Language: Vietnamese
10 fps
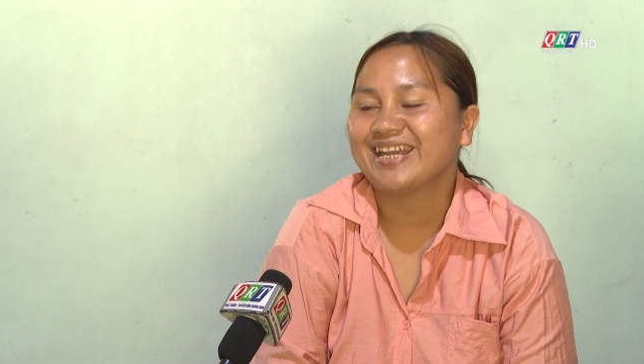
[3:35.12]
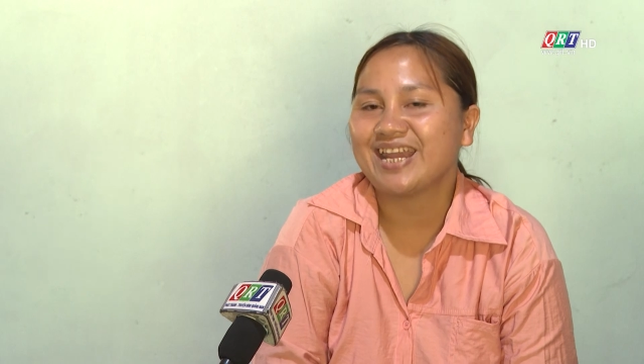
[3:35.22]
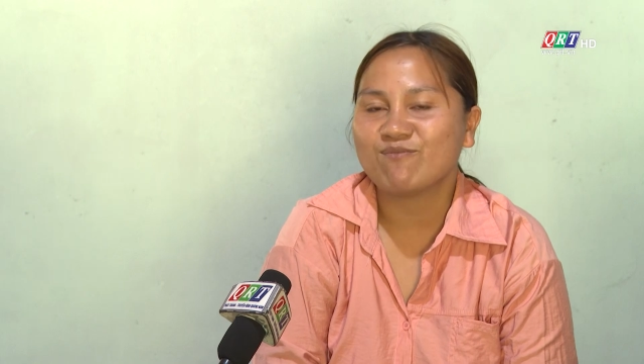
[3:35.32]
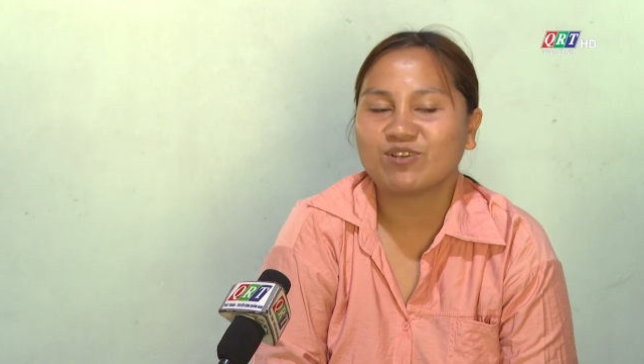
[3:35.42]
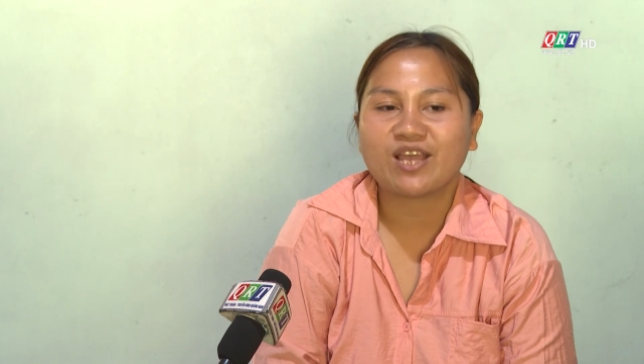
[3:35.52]

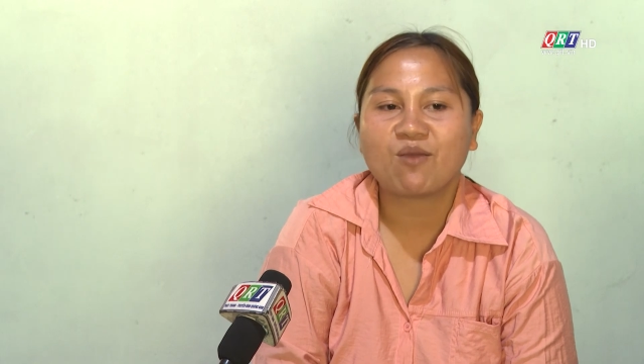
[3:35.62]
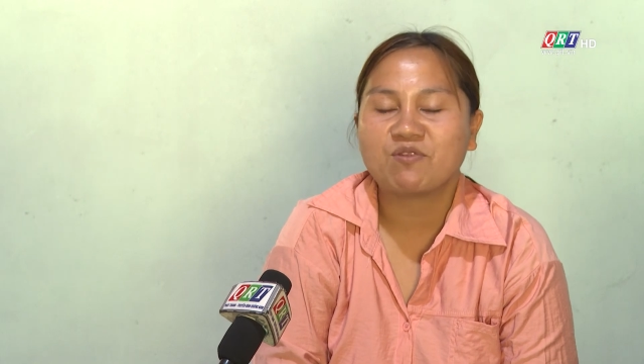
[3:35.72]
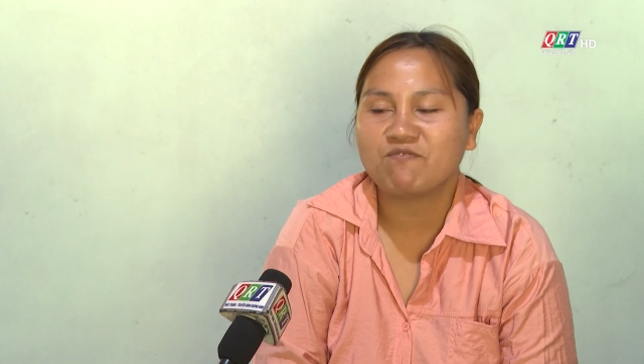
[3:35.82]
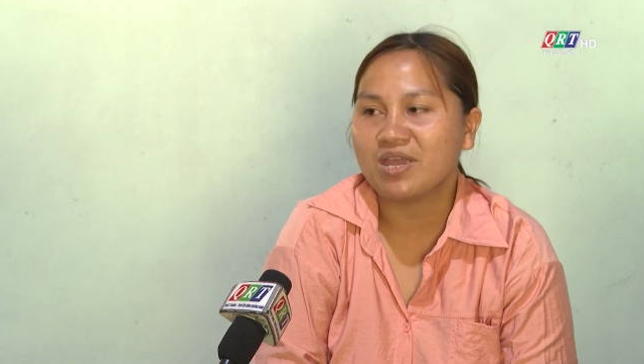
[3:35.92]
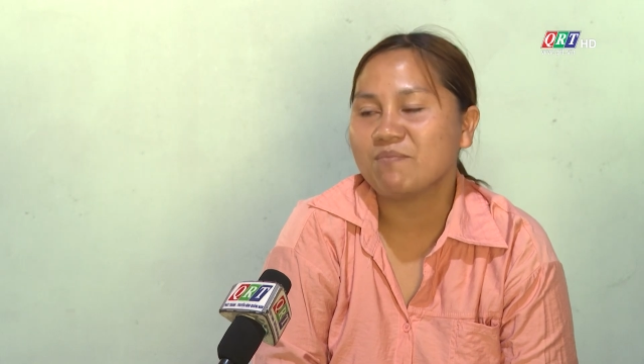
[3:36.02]
để bữa sau
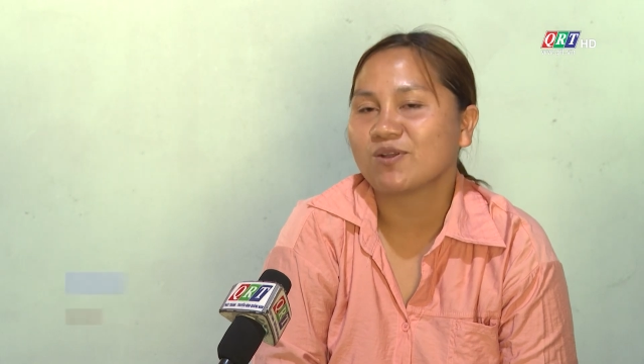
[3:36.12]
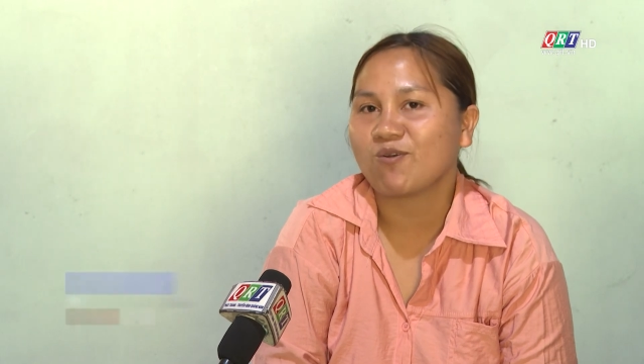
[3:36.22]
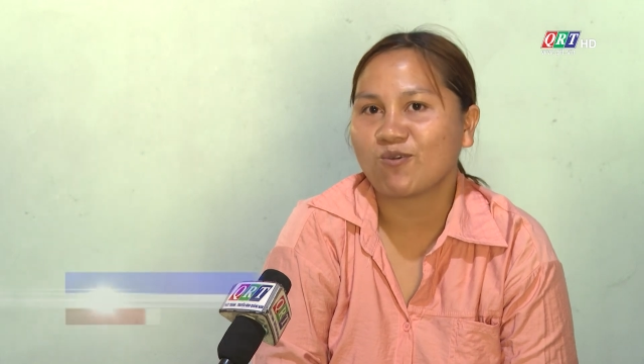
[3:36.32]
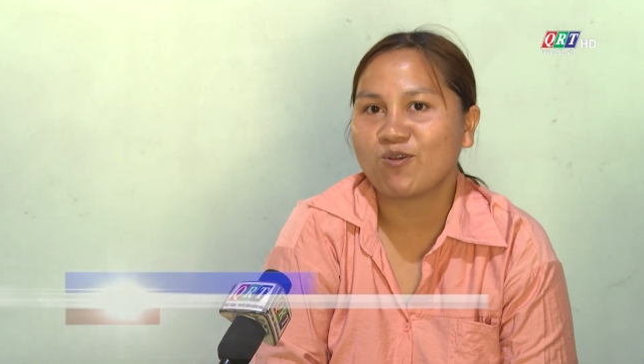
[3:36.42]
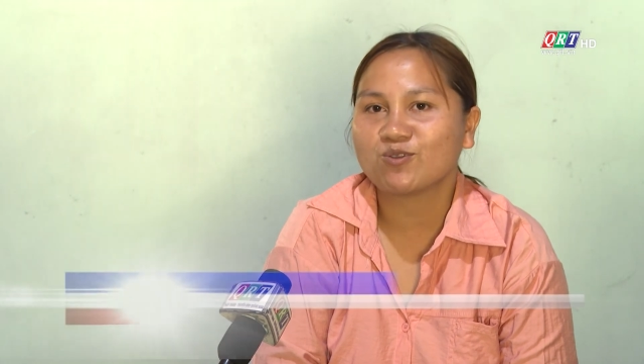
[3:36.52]
mình về mình
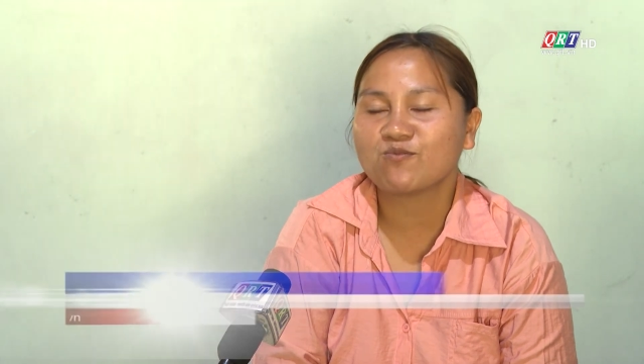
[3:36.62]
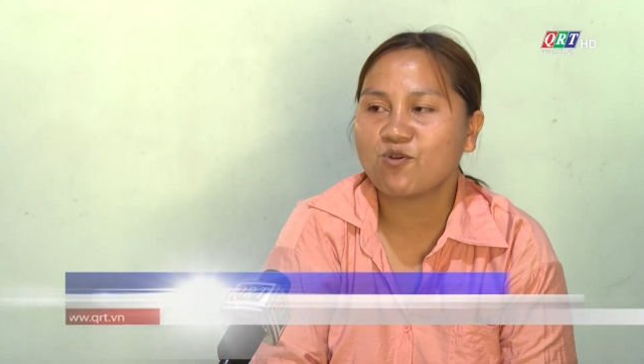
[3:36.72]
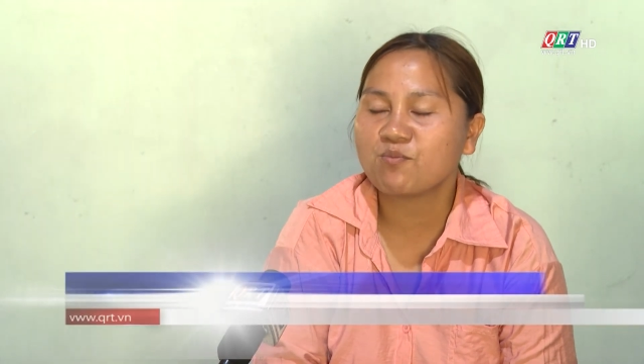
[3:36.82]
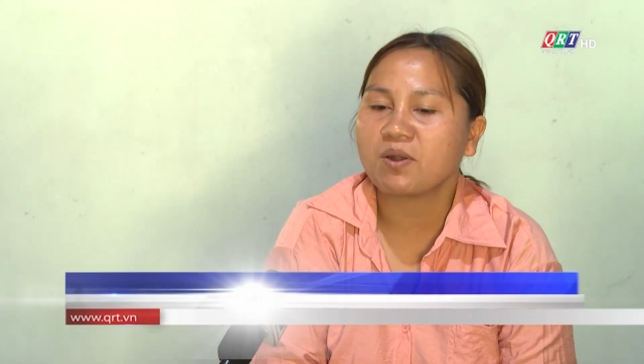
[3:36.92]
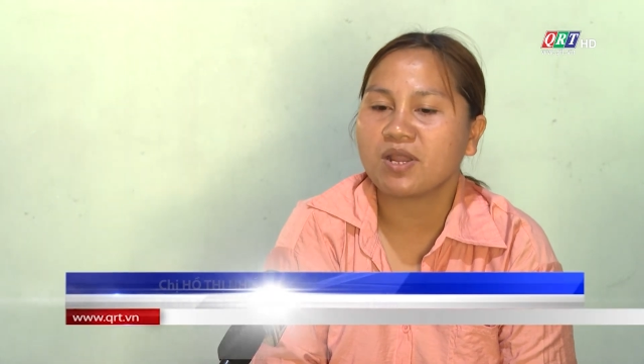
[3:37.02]
còn có số
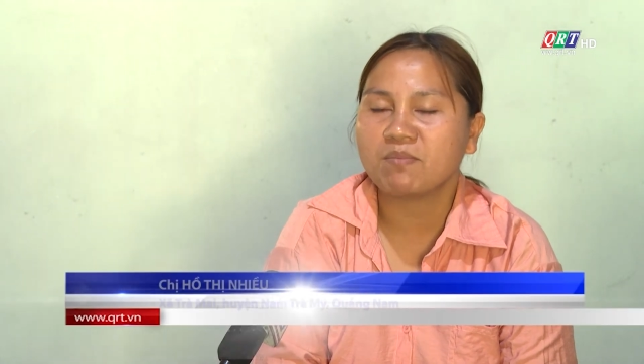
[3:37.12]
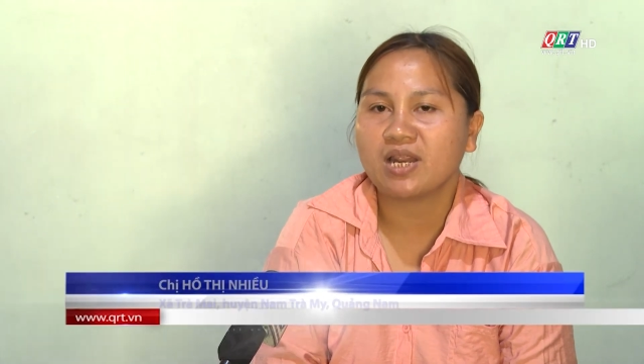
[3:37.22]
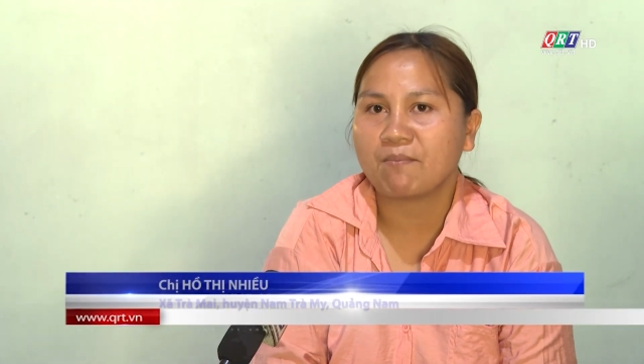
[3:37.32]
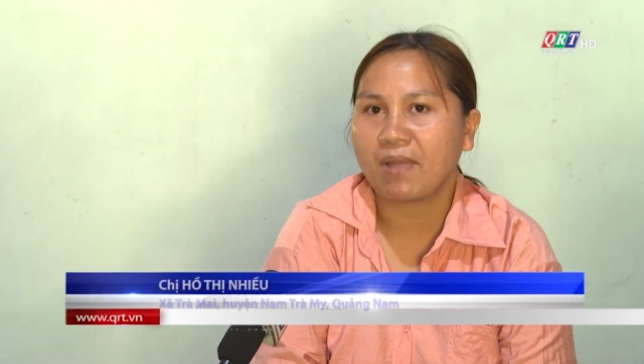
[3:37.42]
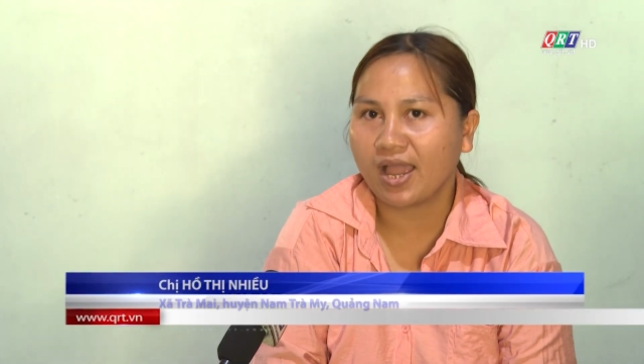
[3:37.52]
vốn mà để
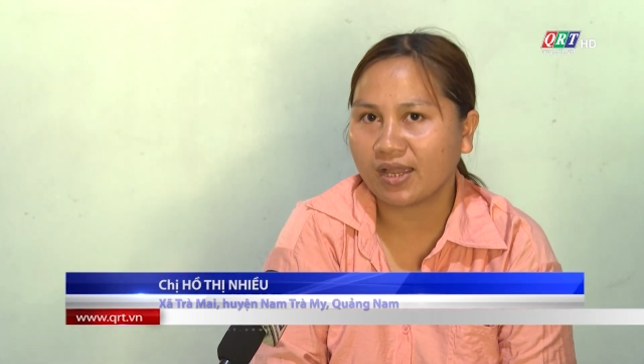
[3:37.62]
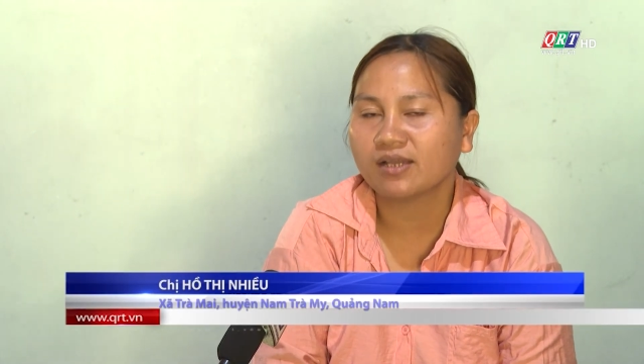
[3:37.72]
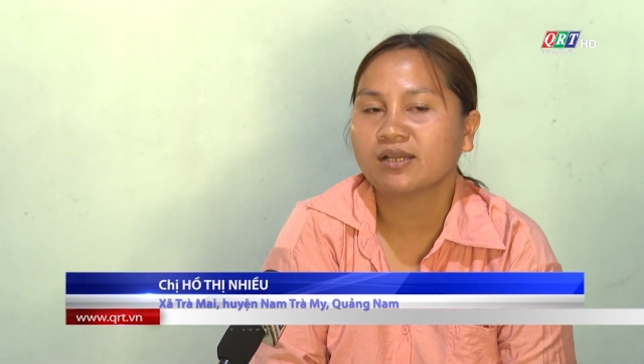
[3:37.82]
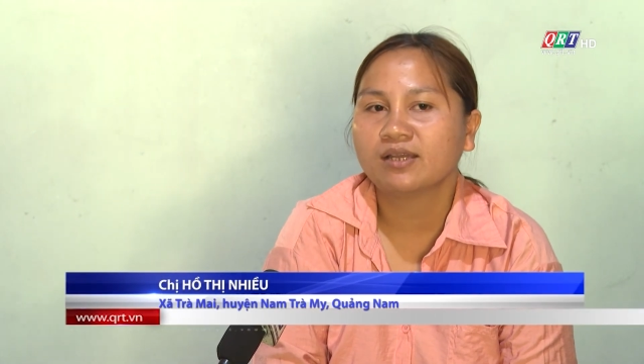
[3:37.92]
mình làm ăn